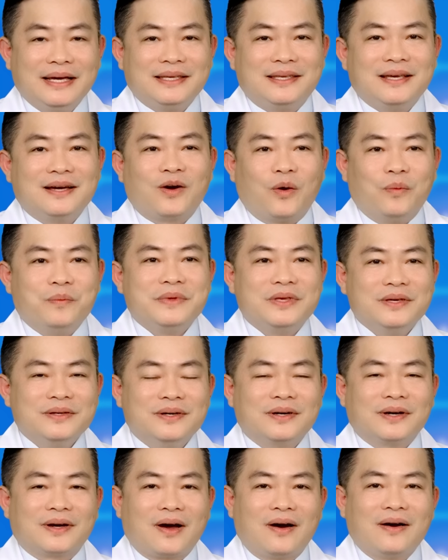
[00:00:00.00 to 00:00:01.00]
chứ cũng
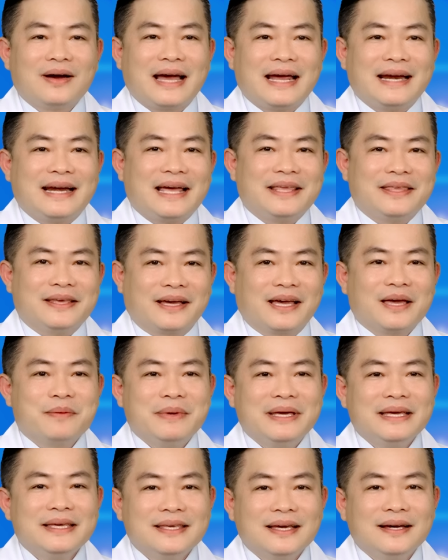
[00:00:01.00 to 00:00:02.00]
chưa có gây ra những cái
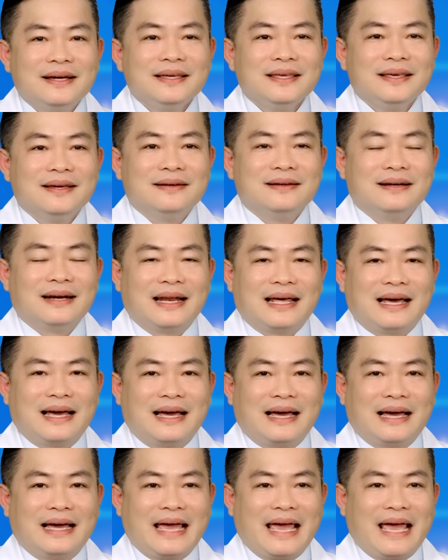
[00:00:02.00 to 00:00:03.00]
biến chứng như
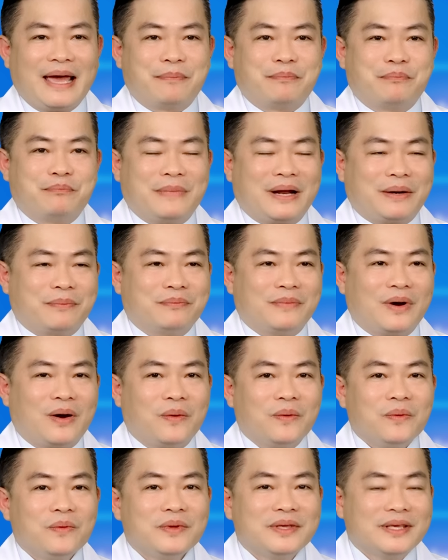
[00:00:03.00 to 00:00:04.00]
là hẹp mạch
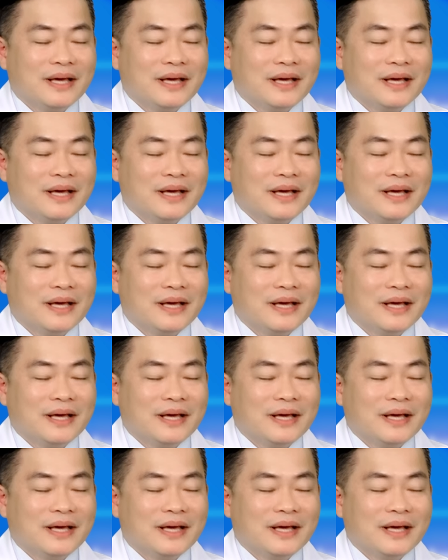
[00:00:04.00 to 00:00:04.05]
máu